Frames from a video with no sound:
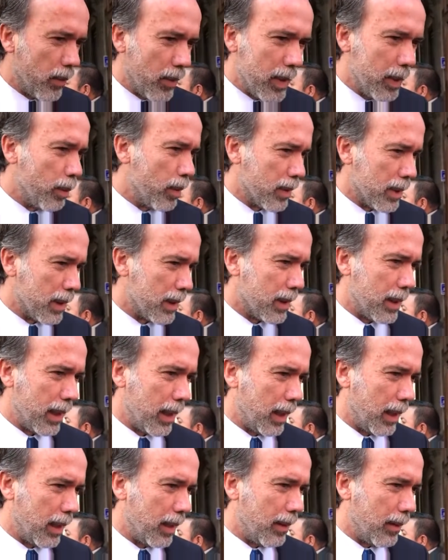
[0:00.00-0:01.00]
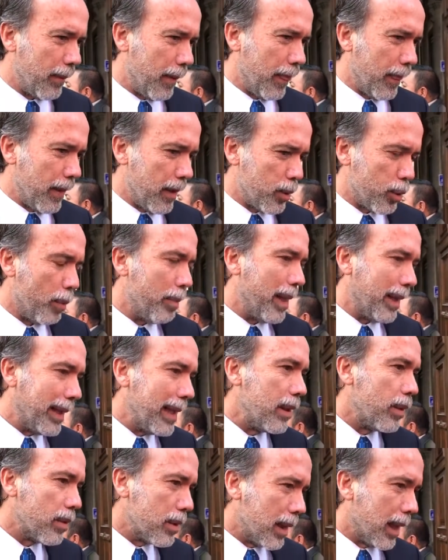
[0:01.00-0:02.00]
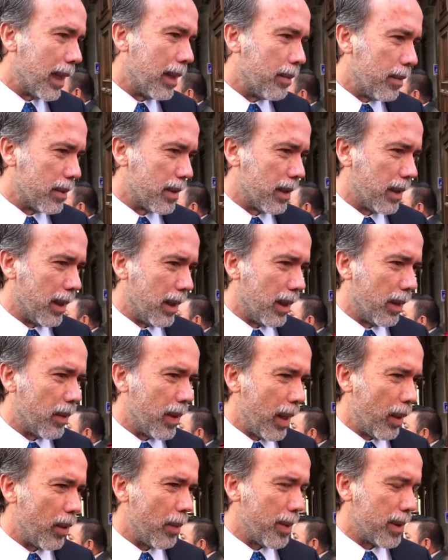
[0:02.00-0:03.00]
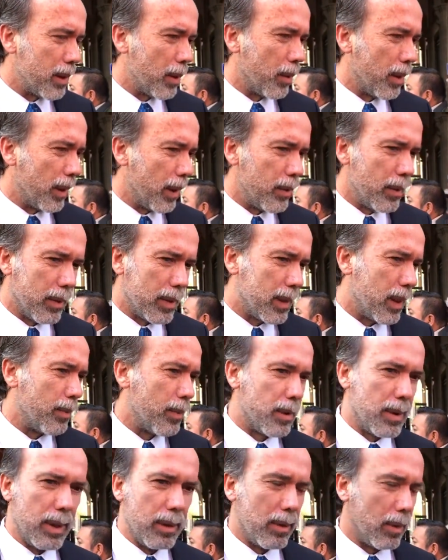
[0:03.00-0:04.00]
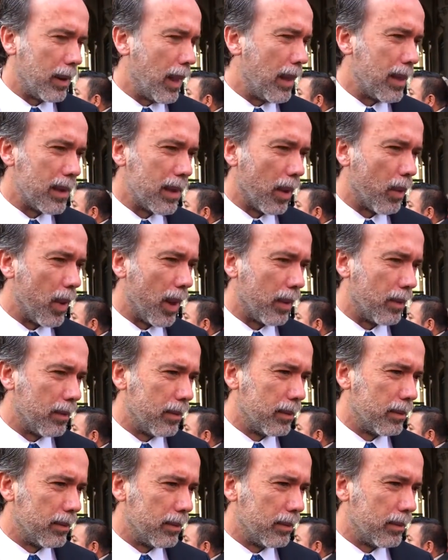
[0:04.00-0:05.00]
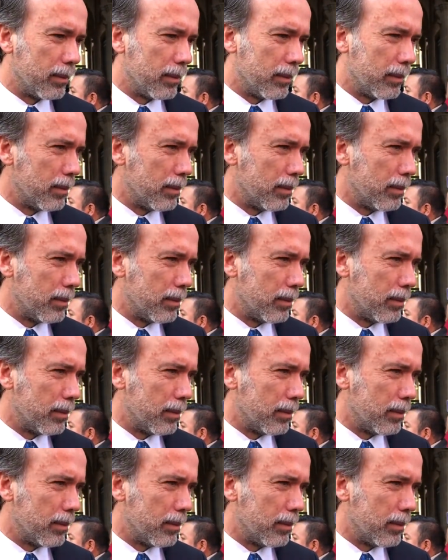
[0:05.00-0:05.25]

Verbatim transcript: fuimos este, sometidos, digamos, con la norma 51, que estamos en total desacuerdo. ¿Hay